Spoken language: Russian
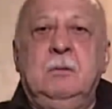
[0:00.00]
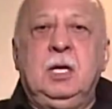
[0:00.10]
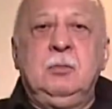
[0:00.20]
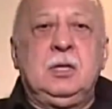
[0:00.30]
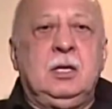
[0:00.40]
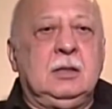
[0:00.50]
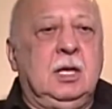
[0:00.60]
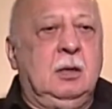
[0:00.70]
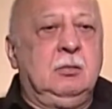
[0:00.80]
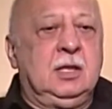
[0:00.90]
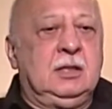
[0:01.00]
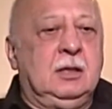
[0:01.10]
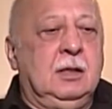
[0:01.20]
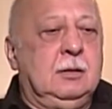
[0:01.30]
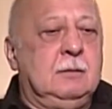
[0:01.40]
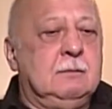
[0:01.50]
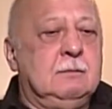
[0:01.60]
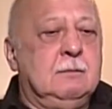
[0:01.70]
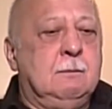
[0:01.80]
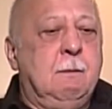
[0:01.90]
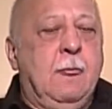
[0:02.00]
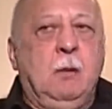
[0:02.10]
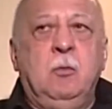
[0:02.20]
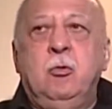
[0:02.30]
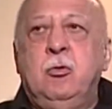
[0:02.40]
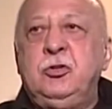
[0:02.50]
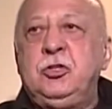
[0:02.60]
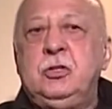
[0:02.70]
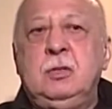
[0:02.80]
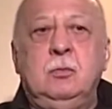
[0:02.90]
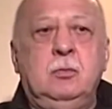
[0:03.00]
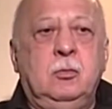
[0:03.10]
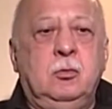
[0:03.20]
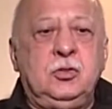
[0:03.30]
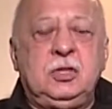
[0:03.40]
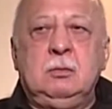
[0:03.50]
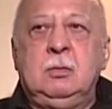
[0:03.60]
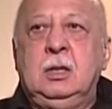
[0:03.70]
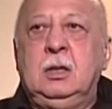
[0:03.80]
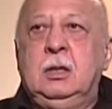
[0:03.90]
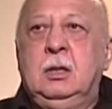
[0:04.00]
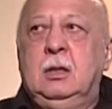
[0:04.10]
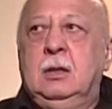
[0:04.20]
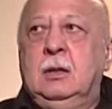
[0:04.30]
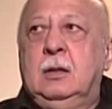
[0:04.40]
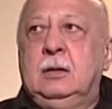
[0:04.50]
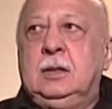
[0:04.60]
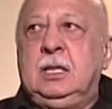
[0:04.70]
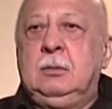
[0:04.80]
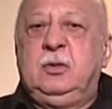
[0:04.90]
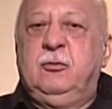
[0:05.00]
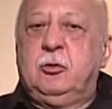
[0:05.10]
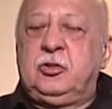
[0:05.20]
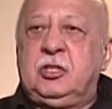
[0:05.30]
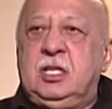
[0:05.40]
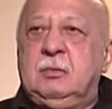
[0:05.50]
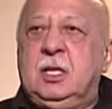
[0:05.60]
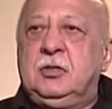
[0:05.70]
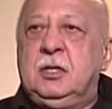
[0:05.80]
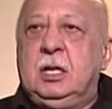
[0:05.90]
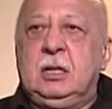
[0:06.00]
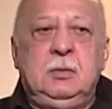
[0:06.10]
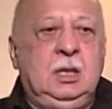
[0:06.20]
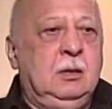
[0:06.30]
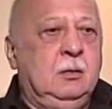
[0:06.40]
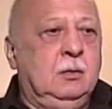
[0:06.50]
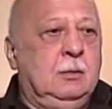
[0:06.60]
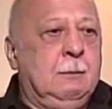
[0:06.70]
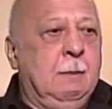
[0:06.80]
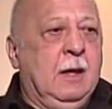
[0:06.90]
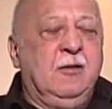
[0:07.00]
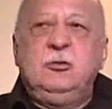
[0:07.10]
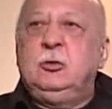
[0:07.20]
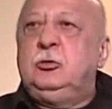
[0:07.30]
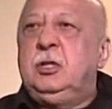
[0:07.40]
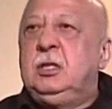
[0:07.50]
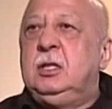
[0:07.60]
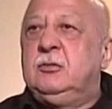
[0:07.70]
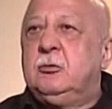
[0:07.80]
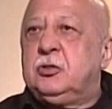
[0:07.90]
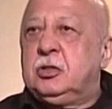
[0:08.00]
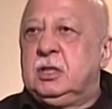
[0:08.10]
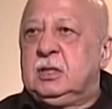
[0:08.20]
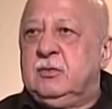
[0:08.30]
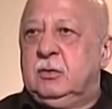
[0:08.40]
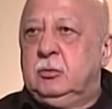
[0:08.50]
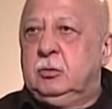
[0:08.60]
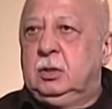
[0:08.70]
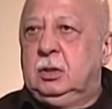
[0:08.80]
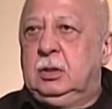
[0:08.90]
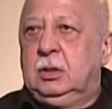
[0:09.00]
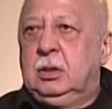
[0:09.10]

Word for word: Майя Михайловна обладала мощным, мощным э, таким творческим началом и внутренней творческой свободой.